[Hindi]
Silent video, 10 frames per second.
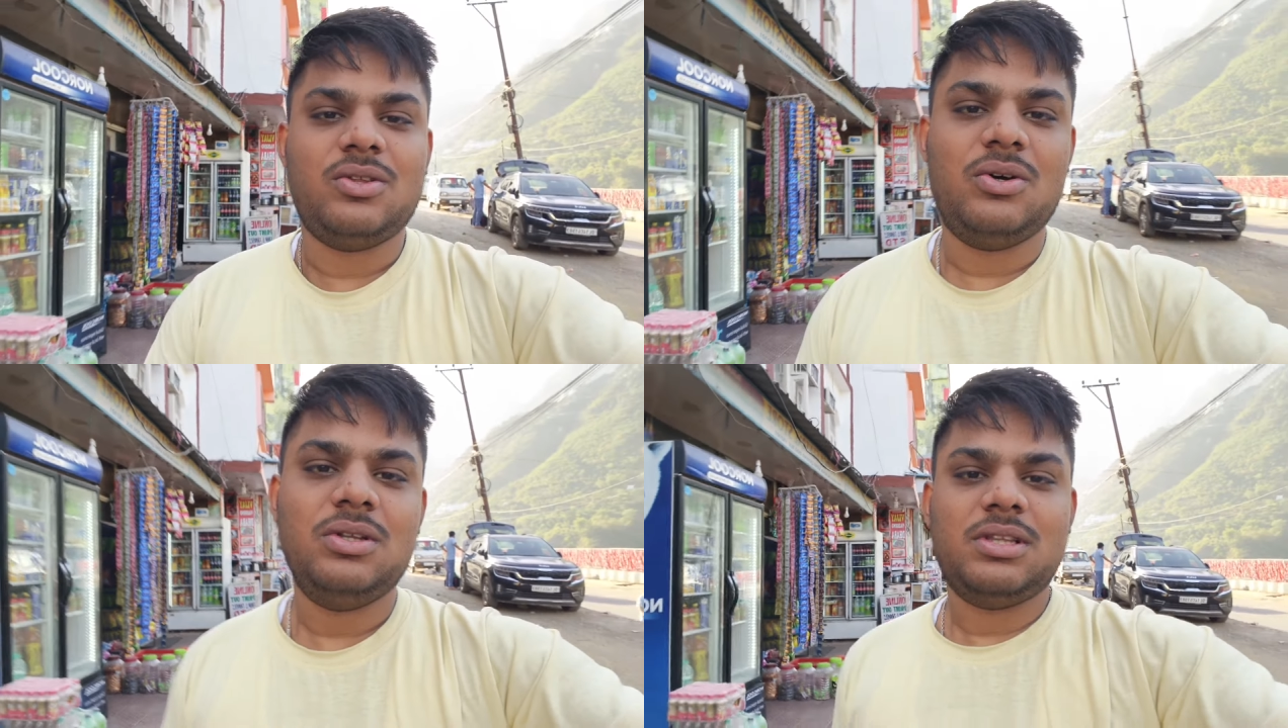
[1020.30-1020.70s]

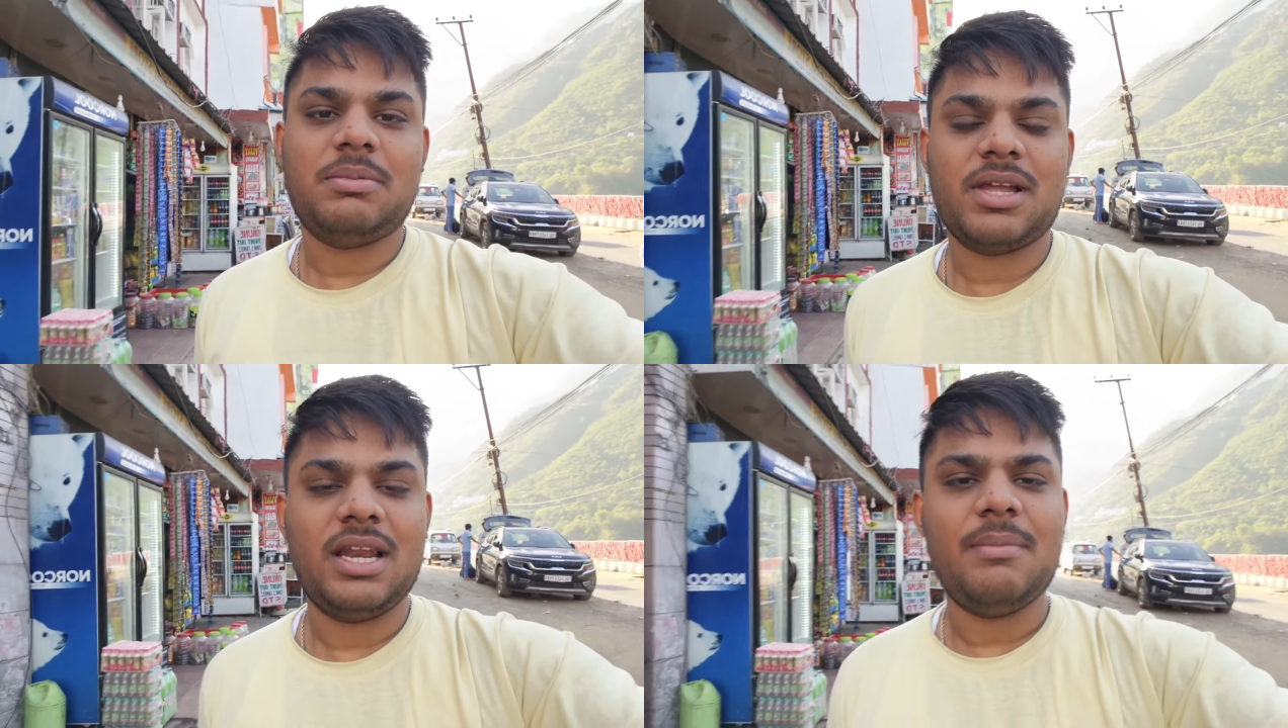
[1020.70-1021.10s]
तो तब
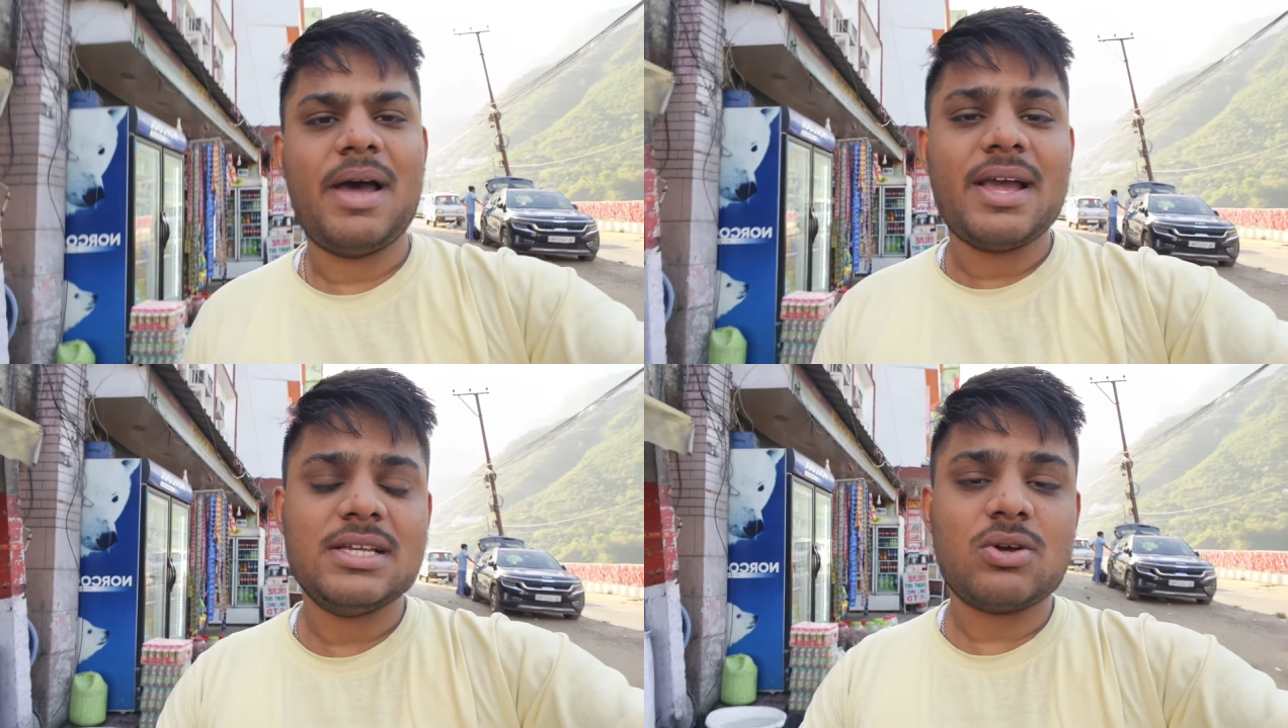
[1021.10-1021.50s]
तक के लिए
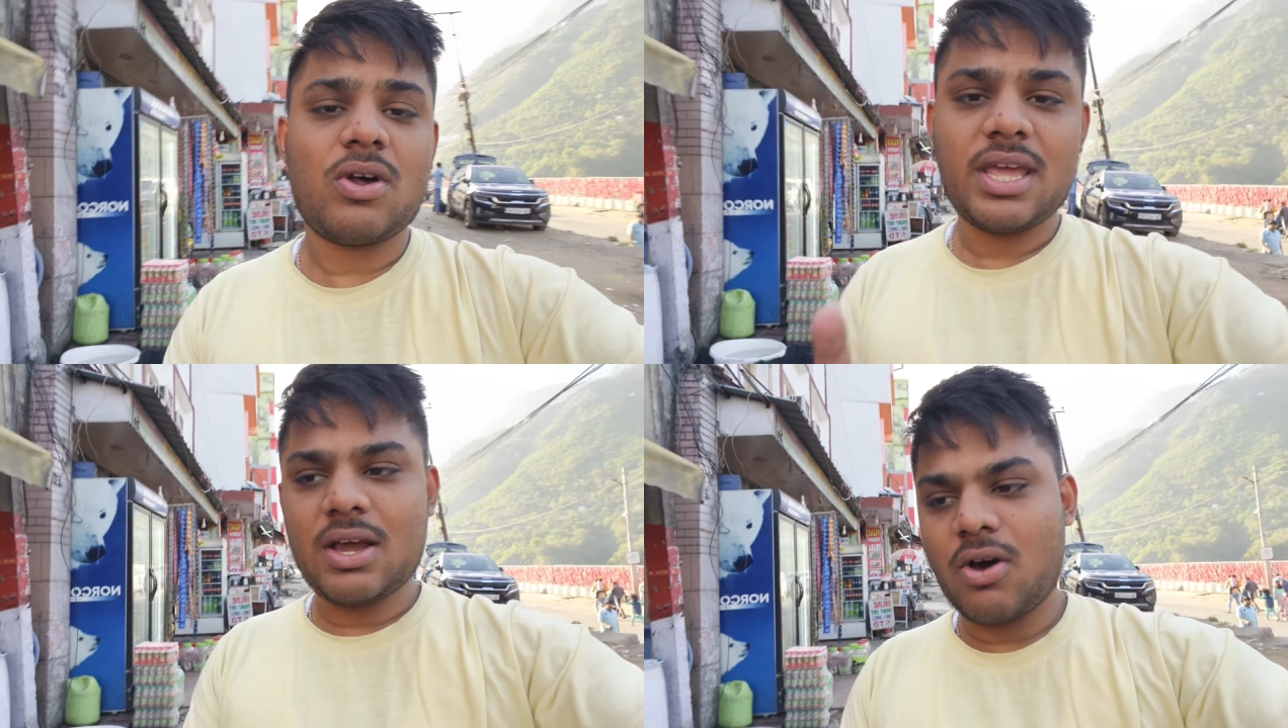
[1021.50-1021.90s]
बाय गाइज
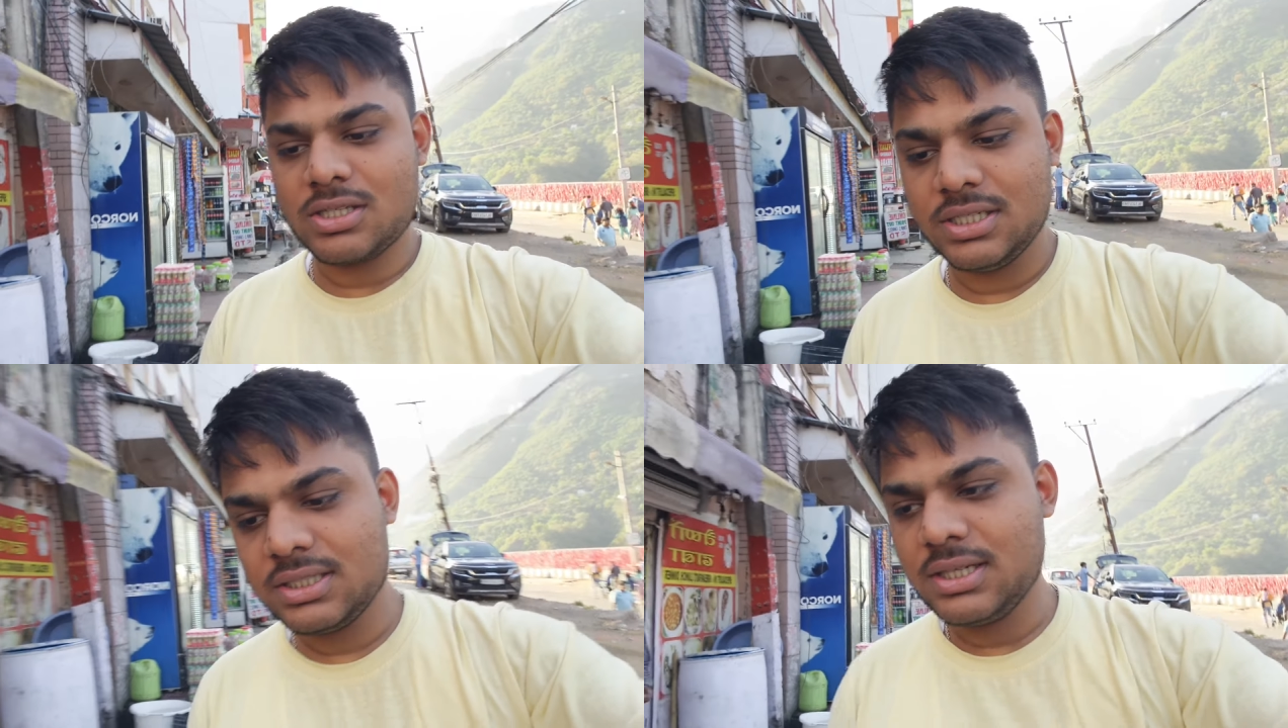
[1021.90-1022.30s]
और एक और
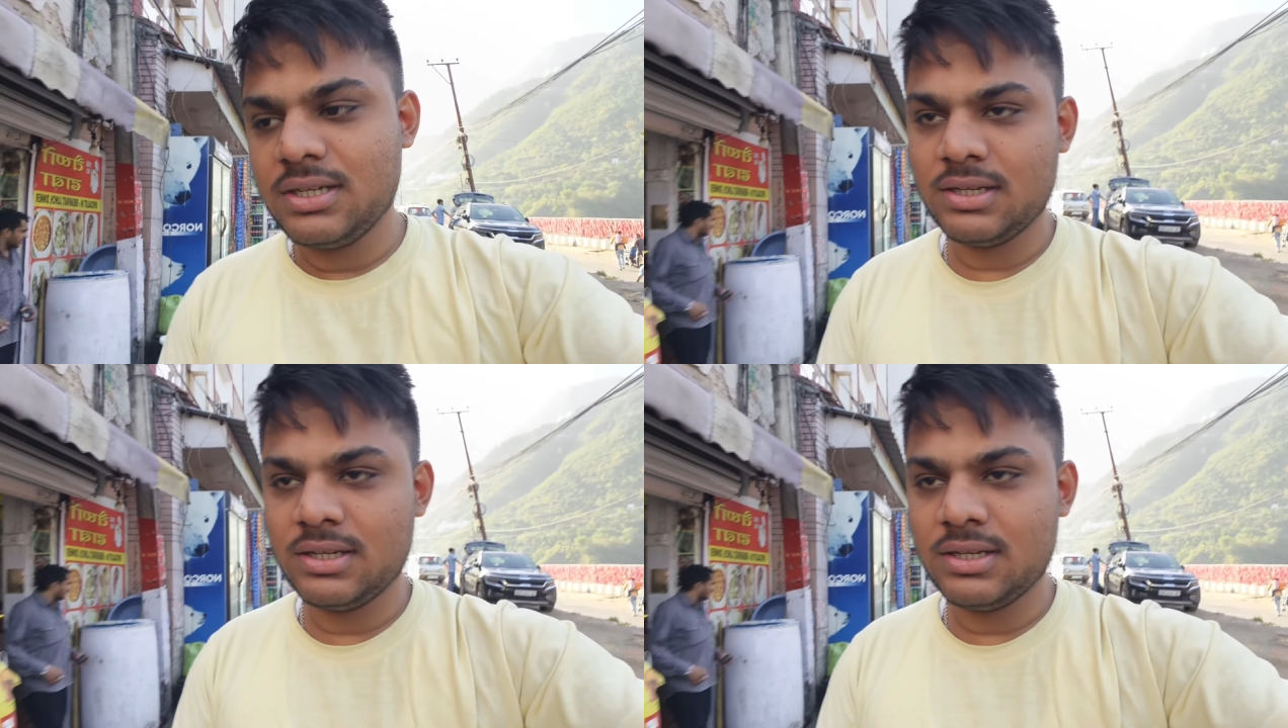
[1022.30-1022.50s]
चीज़